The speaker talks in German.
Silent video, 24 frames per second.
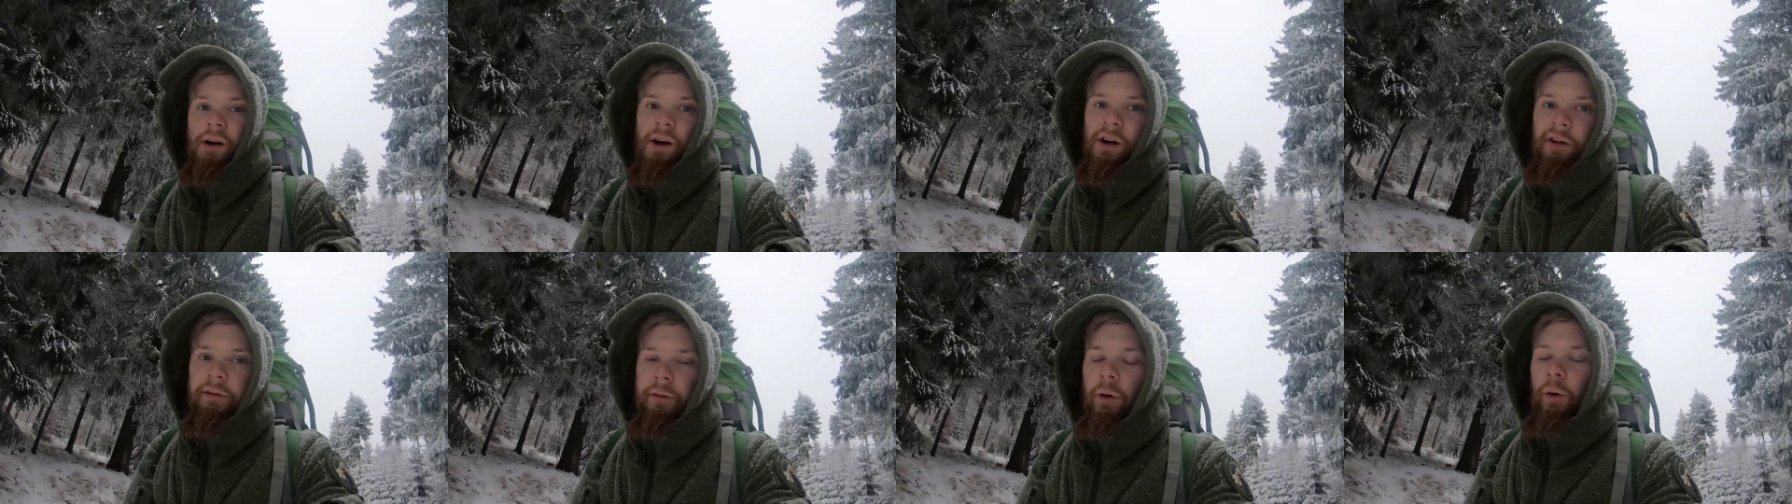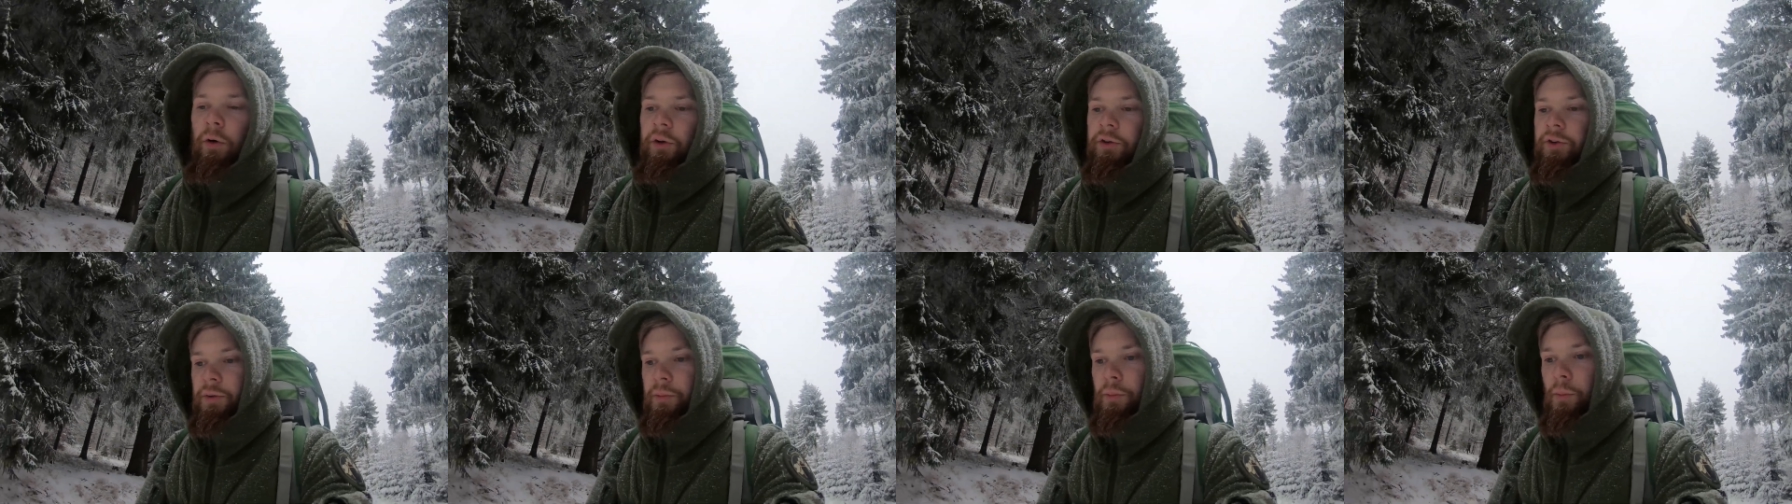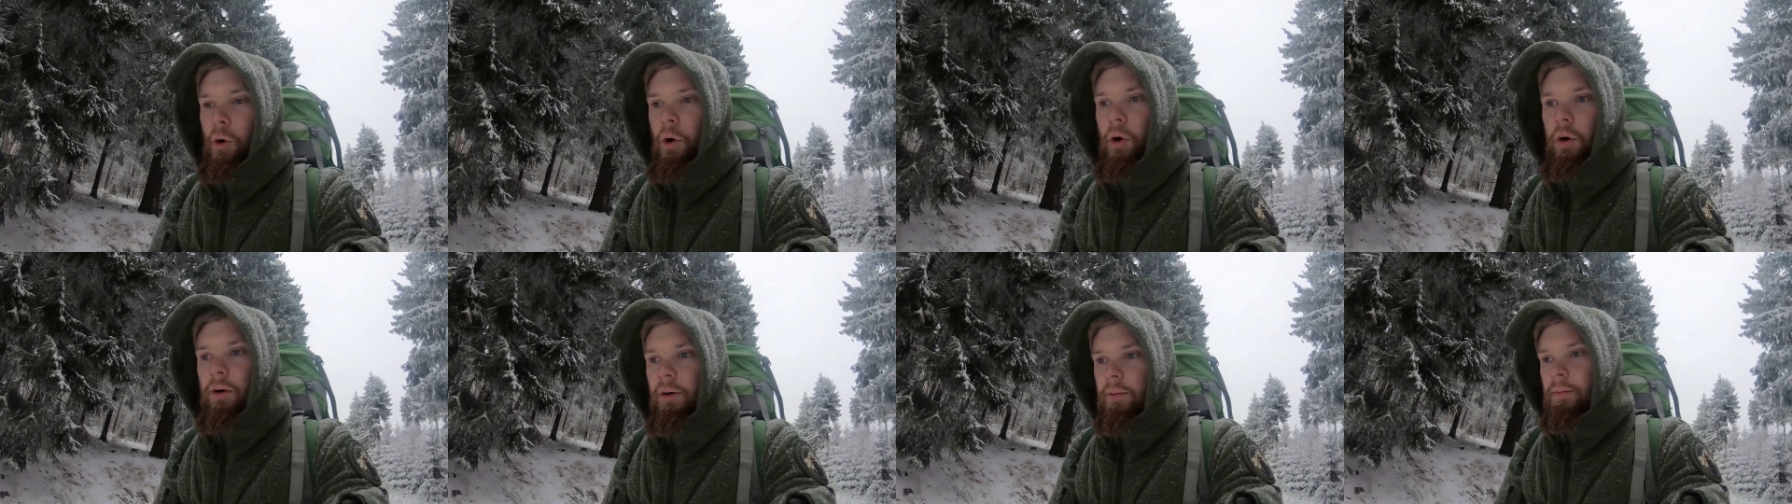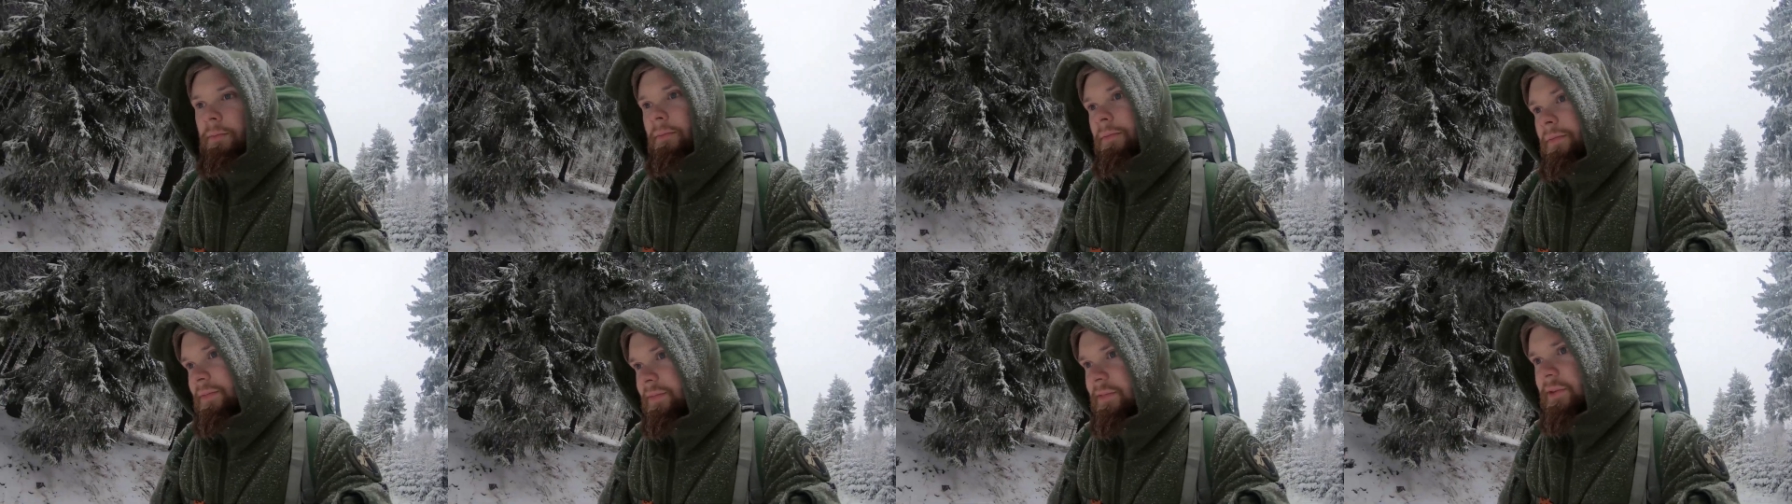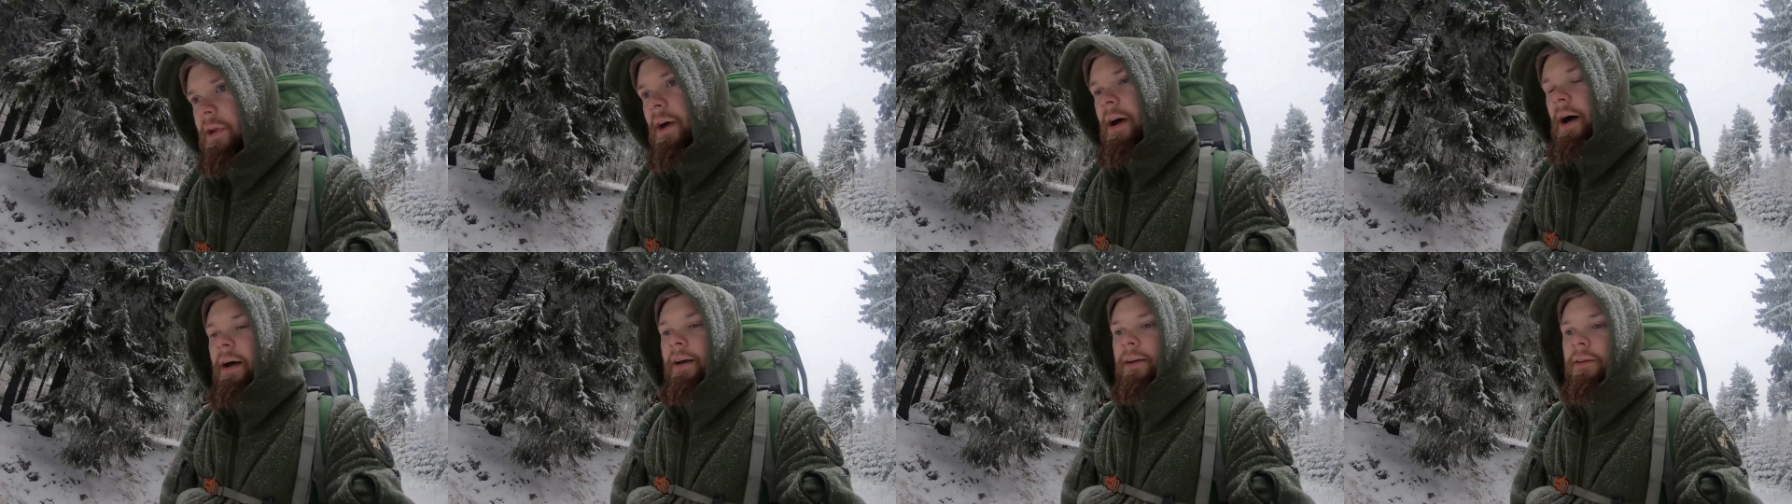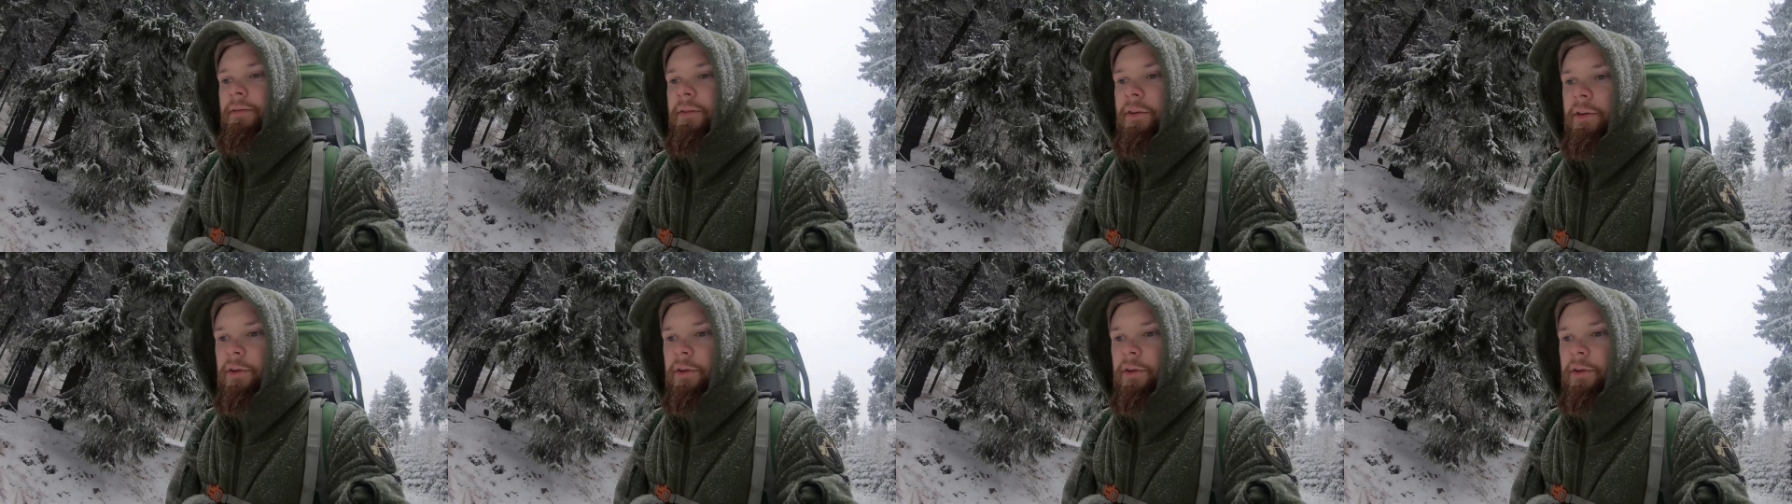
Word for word: also heute Morgen ein